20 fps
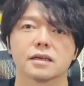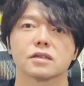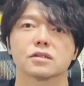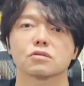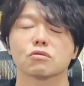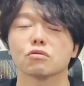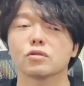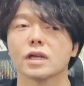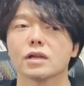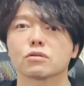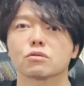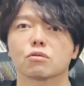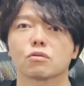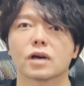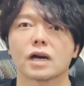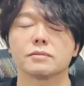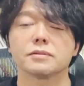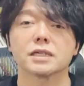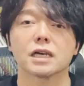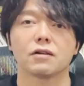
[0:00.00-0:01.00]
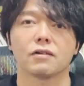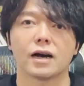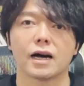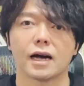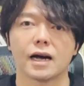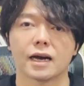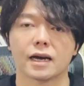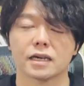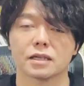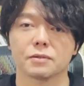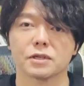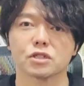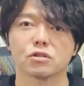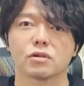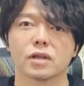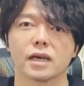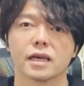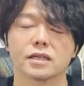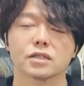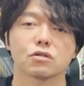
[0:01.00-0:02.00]
そうなると株価は上がります
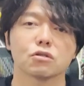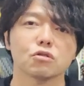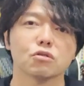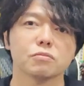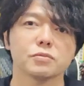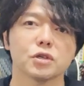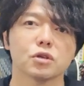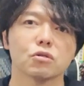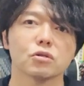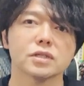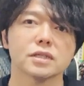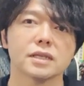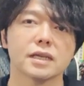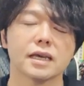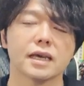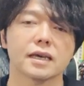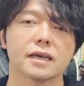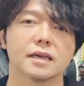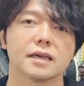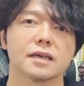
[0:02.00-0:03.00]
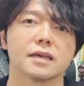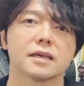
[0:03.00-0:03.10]
よねそれを見越して